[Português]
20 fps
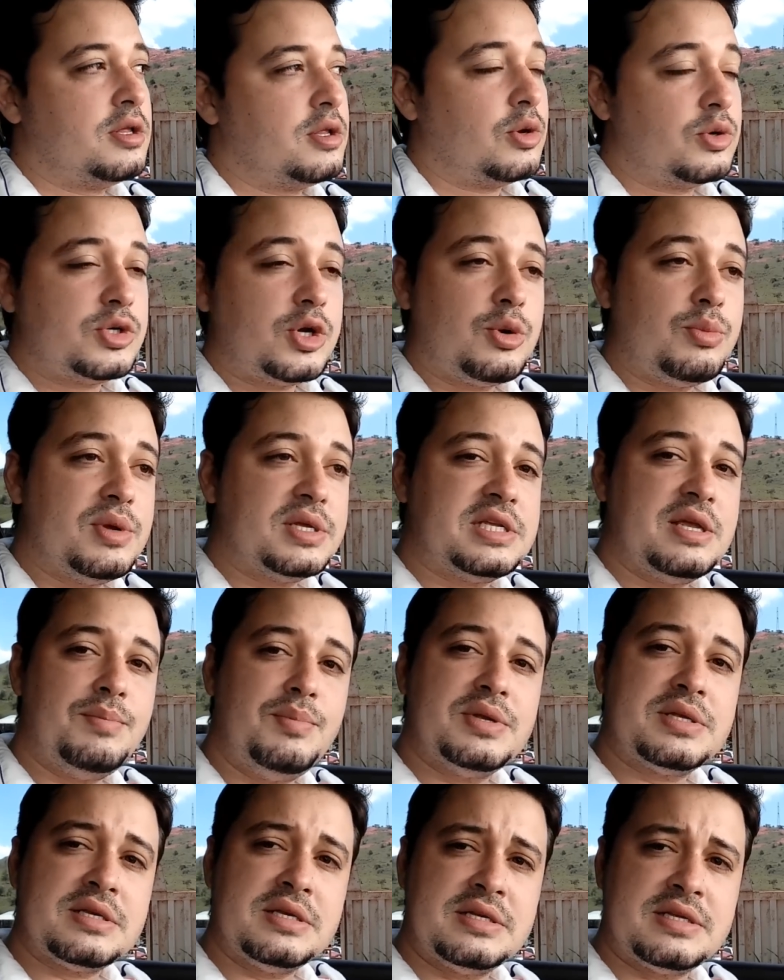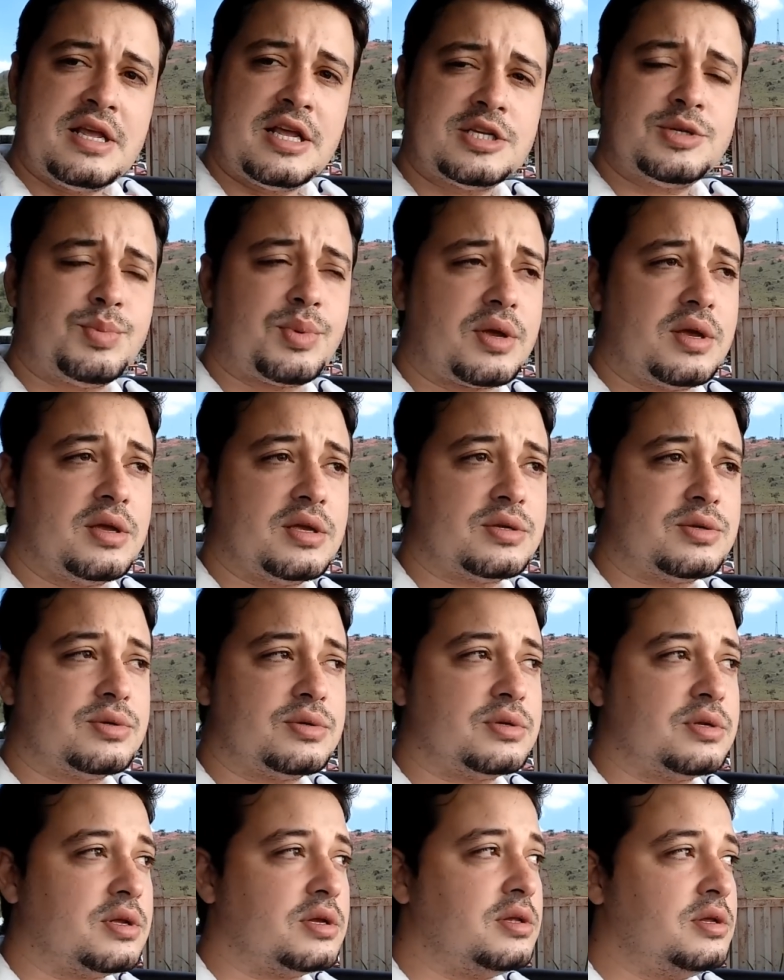Então já comecei a pesquisar os
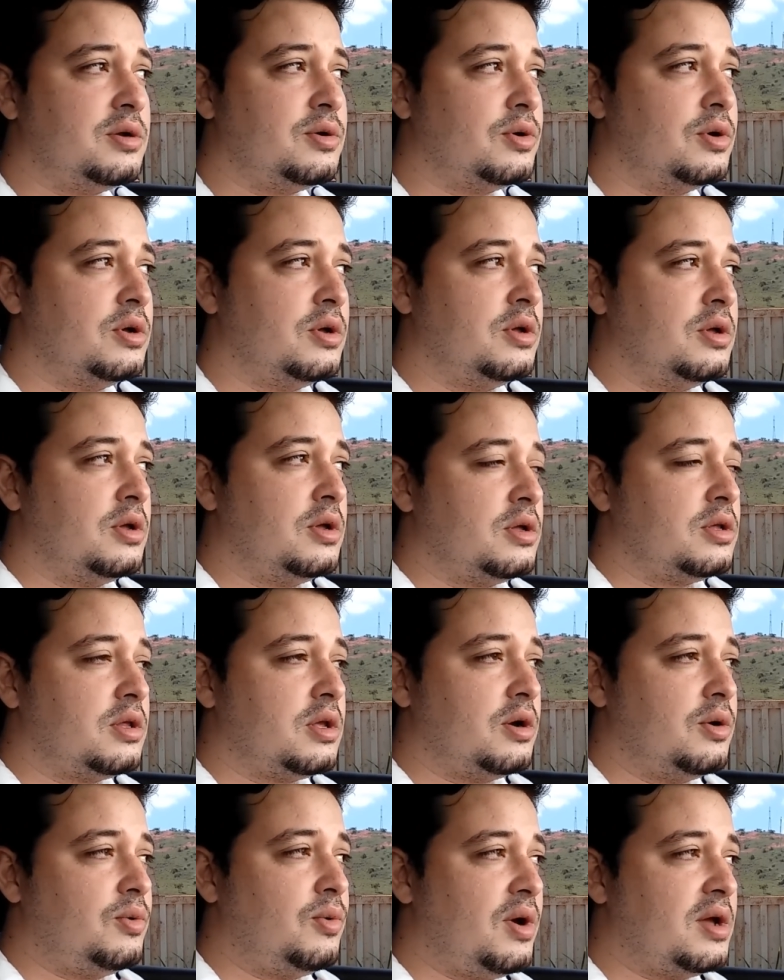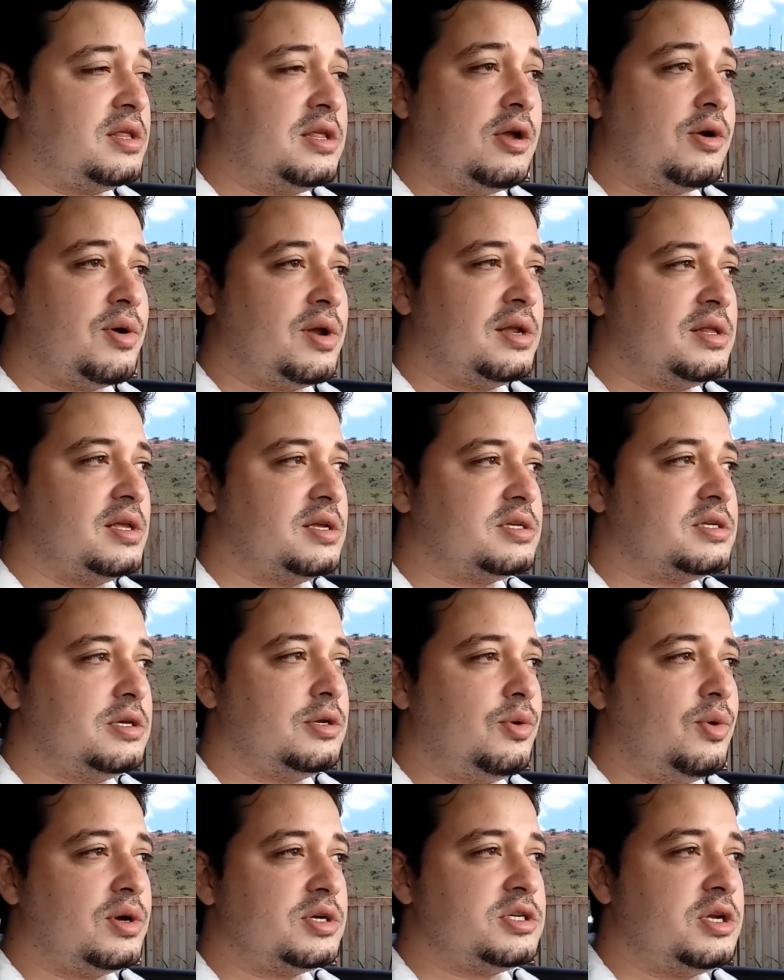preços, entendeu? Então o
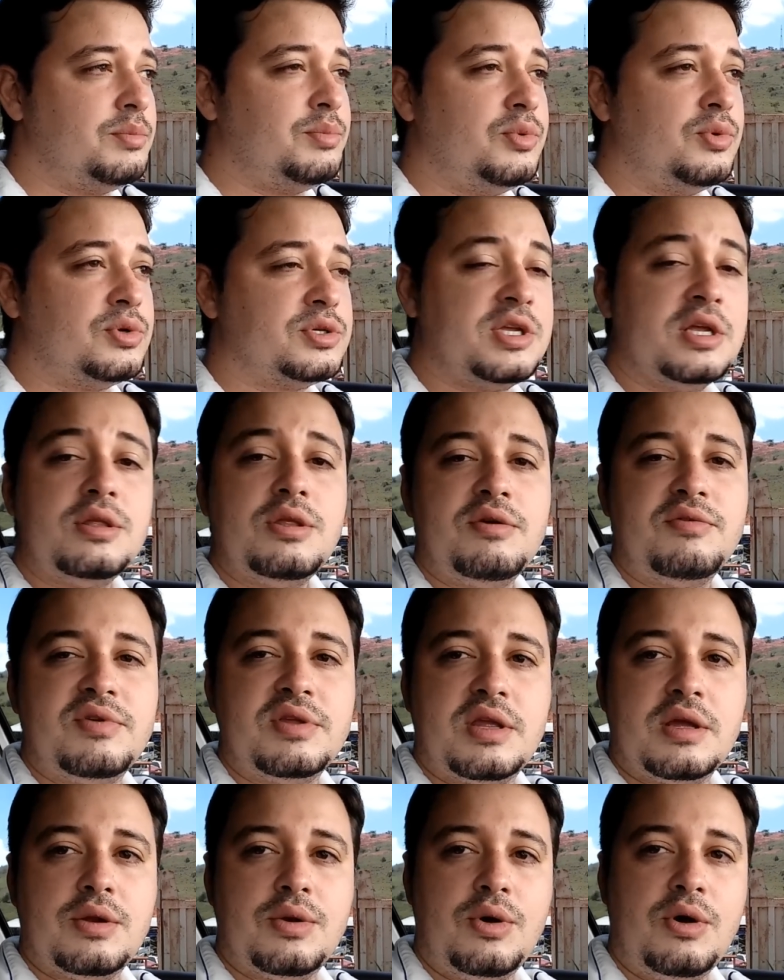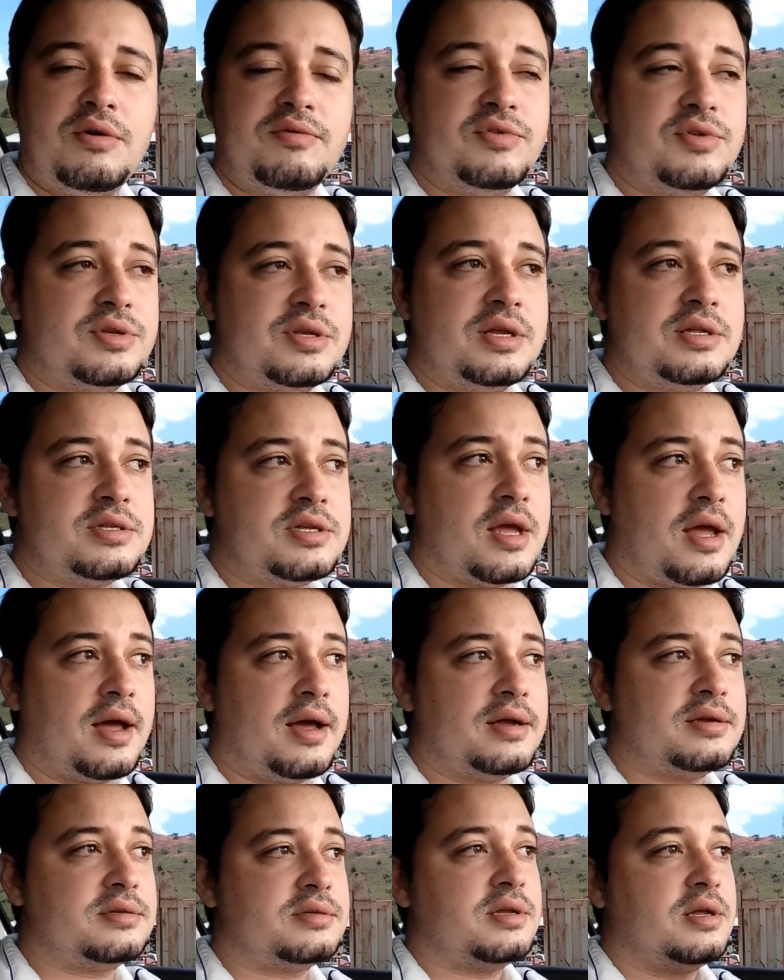RD45 eu achei por 199, 200
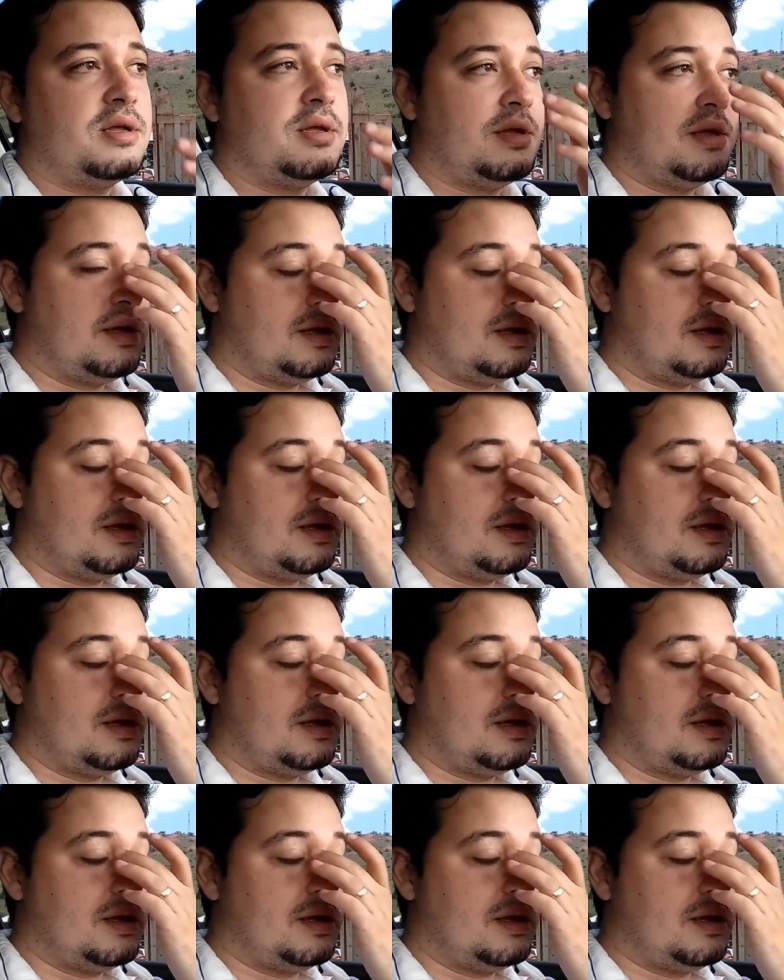reais.